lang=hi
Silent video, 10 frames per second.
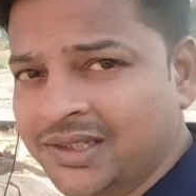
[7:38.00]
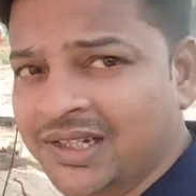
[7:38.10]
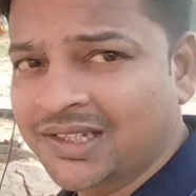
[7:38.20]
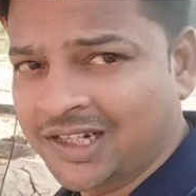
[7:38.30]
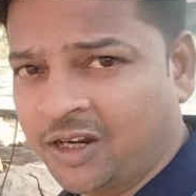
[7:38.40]

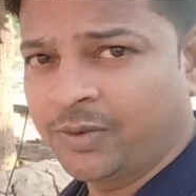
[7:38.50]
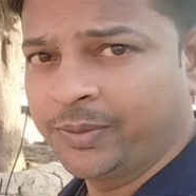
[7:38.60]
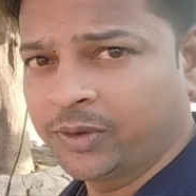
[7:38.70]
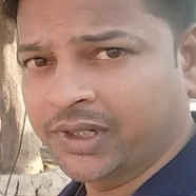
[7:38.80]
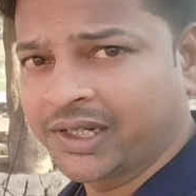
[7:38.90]
इसी की छाँव में
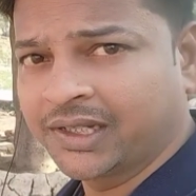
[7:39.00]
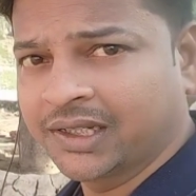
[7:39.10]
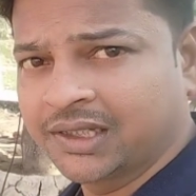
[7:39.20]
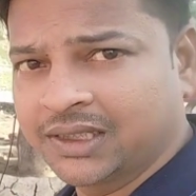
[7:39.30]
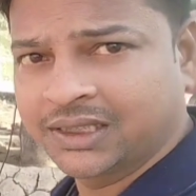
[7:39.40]
हम लोग
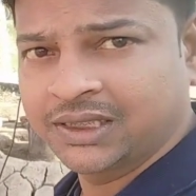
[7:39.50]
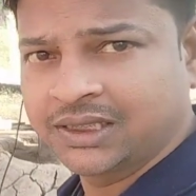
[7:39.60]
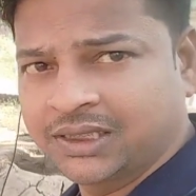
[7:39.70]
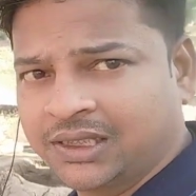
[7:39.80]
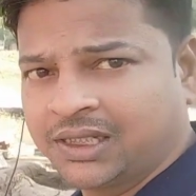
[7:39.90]
रहेंगे
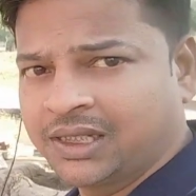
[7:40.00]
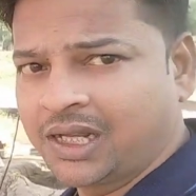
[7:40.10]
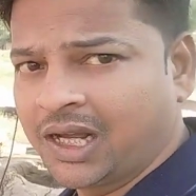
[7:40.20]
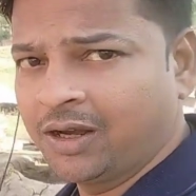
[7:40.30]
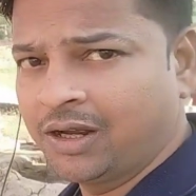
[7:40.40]

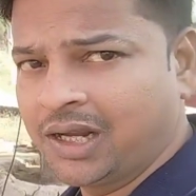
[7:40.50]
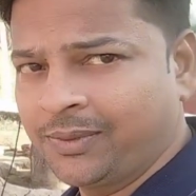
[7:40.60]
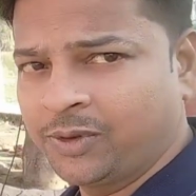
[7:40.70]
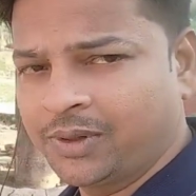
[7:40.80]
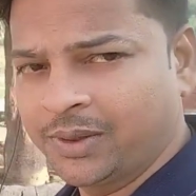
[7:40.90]
और
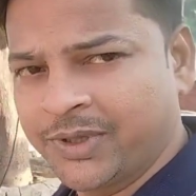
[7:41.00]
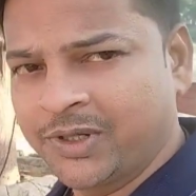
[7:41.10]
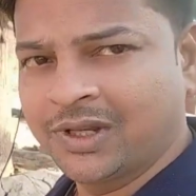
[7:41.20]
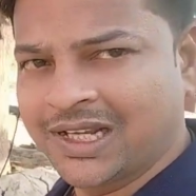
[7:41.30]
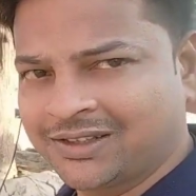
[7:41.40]
आप लोग हमारा
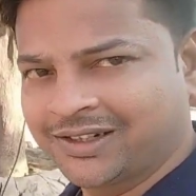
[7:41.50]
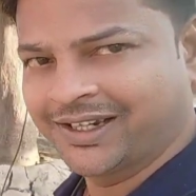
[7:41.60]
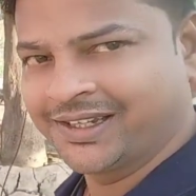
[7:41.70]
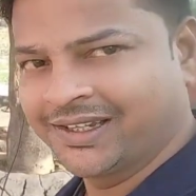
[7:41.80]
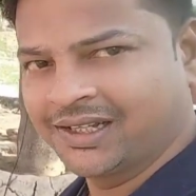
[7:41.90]
वीडियो लास्ट तक
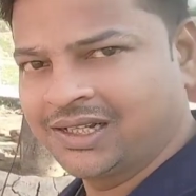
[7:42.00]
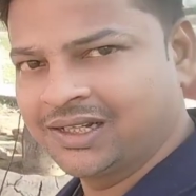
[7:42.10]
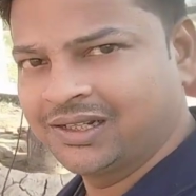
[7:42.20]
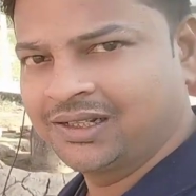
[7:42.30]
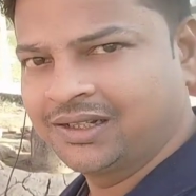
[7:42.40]
देखिएगा
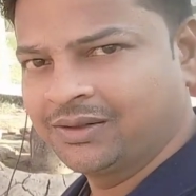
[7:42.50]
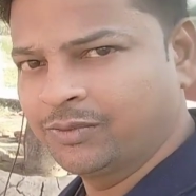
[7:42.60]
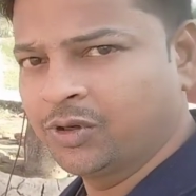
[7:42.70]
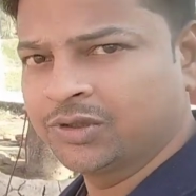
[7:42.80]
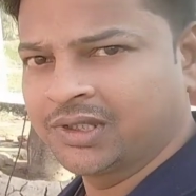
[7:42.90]

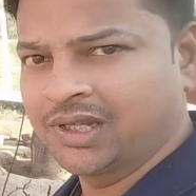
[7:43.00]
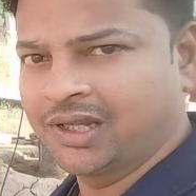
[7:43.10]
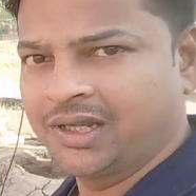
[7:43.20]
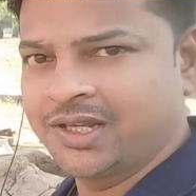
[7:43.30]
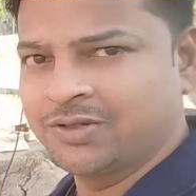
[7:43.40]
बहुत
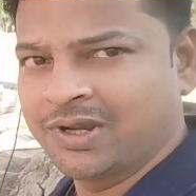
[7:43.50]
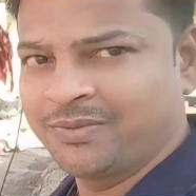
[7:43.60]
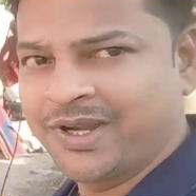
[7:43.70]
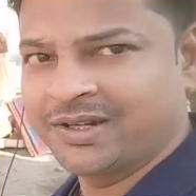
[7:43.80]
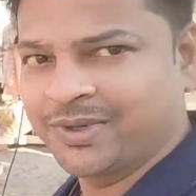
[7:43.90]

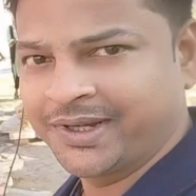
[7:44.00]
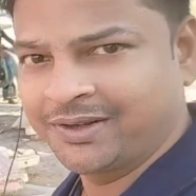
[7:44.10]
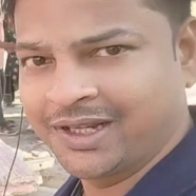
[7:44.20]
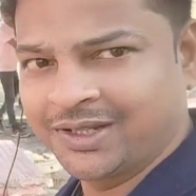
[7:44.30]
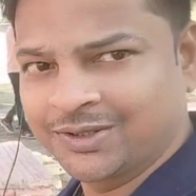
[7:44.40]
एंजॉयमेंट बनने
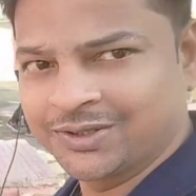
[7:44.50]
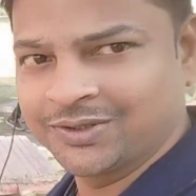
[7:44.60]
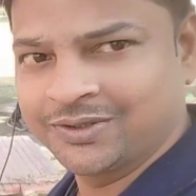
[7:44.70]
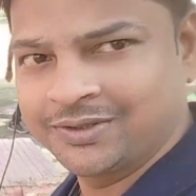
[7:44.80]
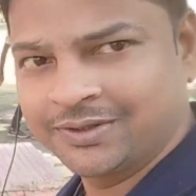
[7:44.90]
वाला है दोस्तों